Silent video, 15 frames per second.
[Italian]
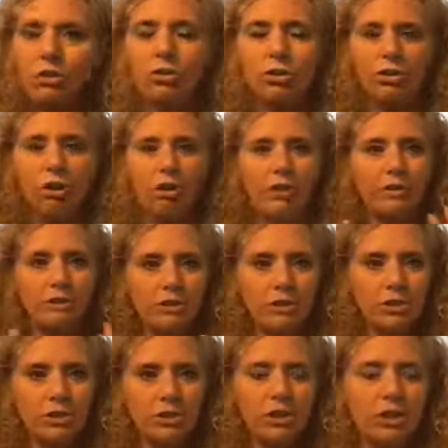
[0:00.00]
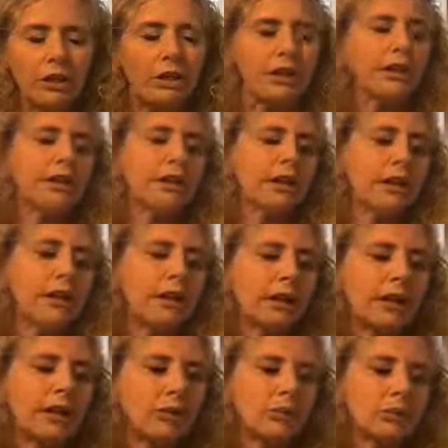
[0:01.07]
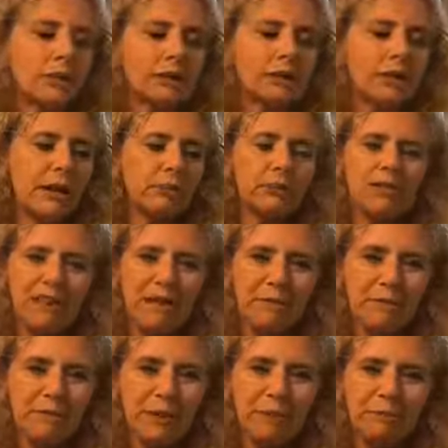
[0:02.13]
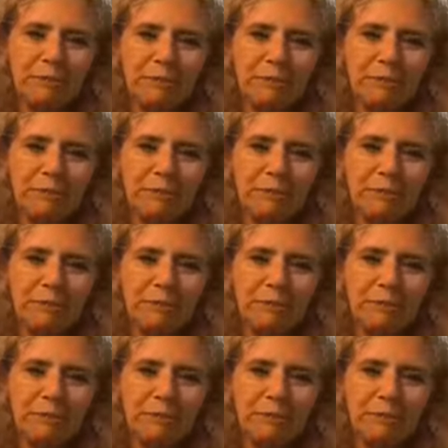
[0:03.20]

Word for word: con gli occhi fisici eh, che utilizziamo sempre.